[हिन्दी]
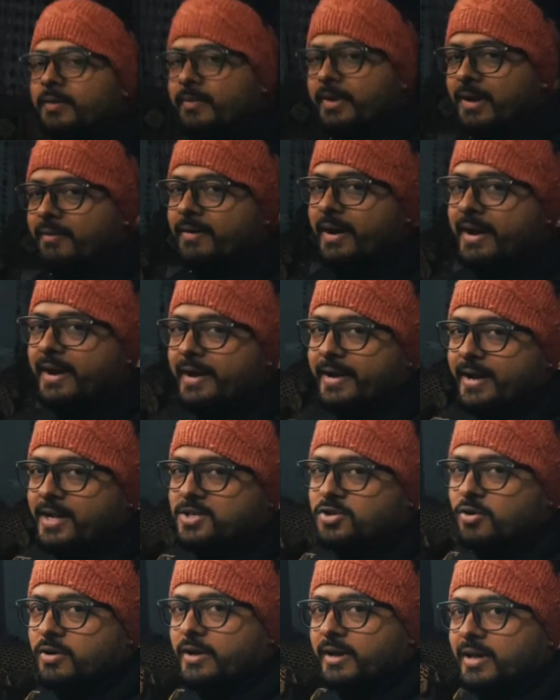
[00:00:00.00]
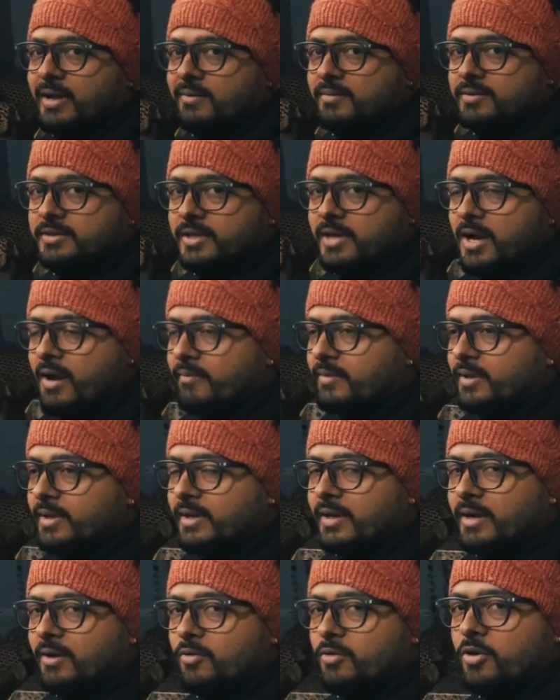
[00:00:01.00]
मेरा भाई आ रहा है छोड़ने के लिए मुझे अभी
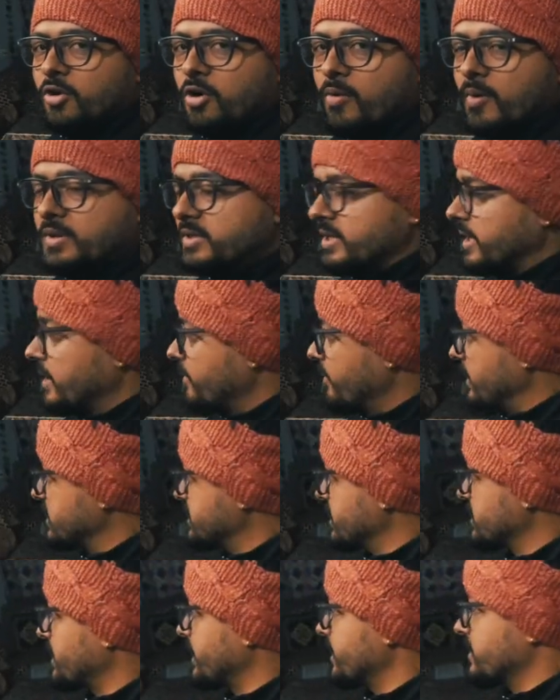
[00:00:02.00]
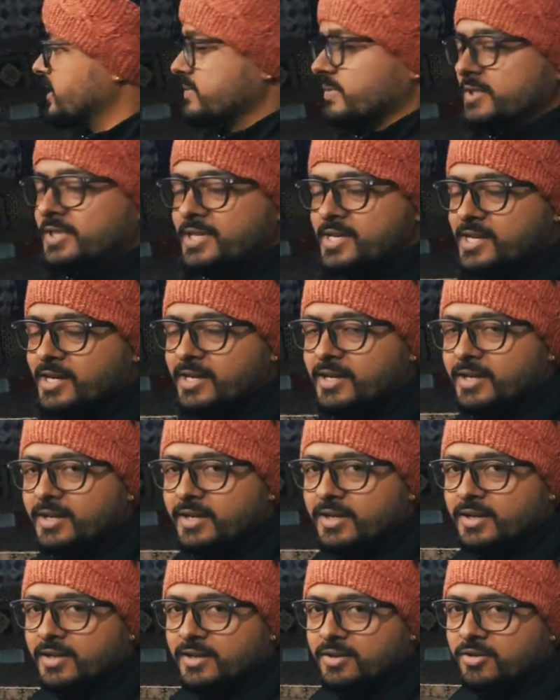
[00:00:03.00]
अराउंड नौ बज रहा है बस है साढ़े दस बजे की
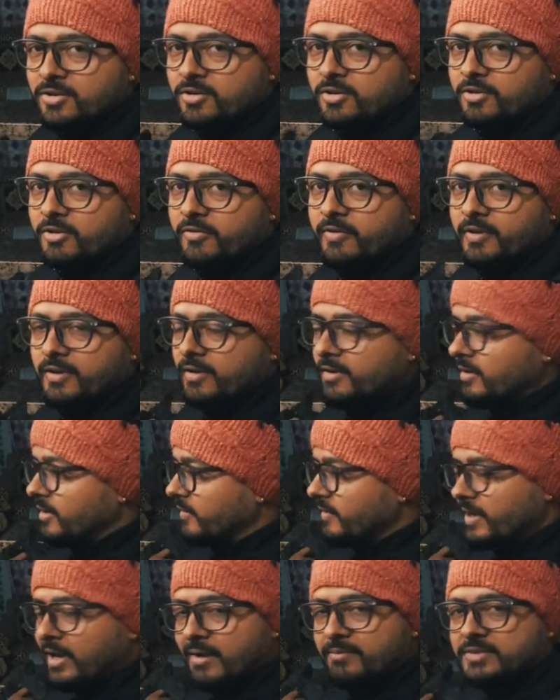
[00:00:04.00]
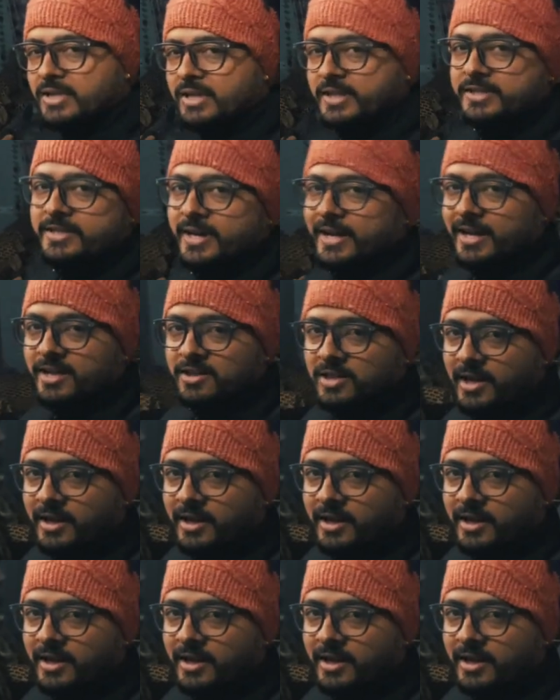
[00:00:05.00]
तो फिर फिलहाल हम जल्दी जा रहे हैं